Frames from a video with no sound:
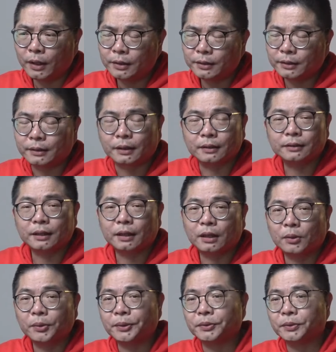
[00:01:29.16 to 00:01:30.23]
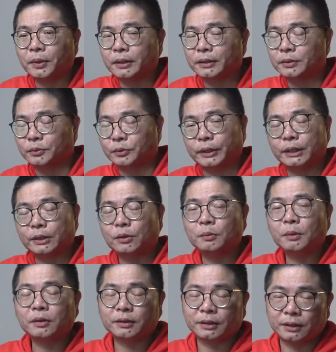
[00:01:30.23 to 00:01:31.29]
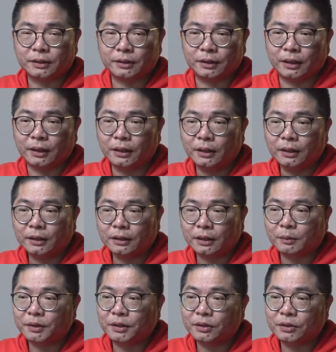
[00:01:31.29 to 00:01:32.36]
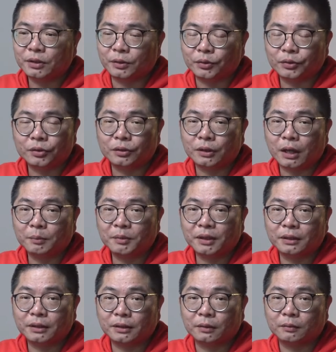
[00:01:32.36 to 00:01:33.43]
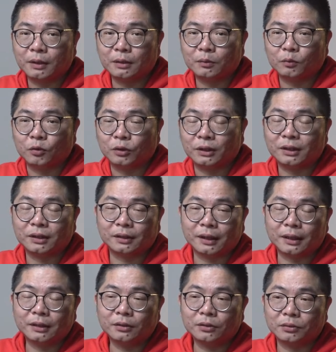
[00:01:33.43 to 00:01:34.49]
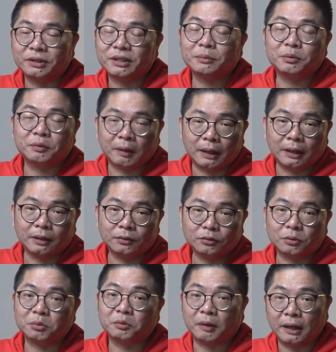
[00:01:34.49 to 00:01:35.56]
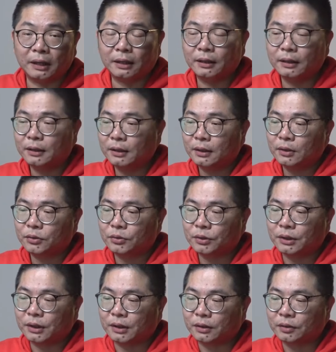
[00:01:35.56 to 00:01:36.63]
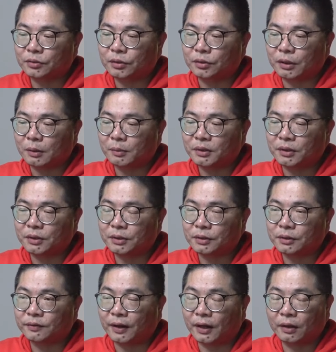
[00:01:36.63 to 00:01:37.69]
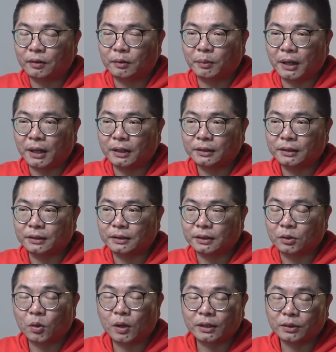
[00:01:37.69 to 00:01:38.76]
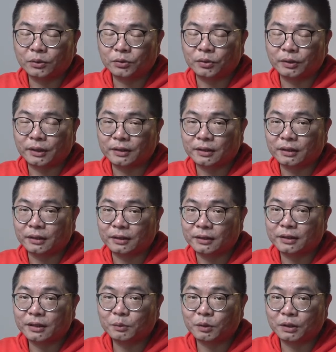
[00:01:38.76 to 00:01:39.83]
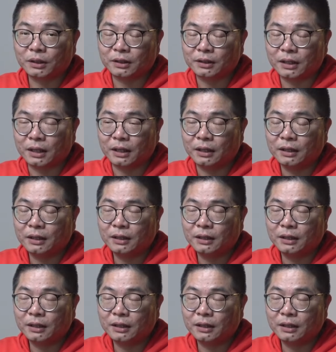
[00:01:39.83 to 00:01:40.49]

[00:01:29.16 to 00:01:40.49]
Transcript: 像阳江啊、惠州啊这种原来工贸型的企业，他们其实很多时候他们的这个外国的订单都接不完、做不完，所以很多时候他们其实反而会把这些跨境出口电商的一些项目都停下来。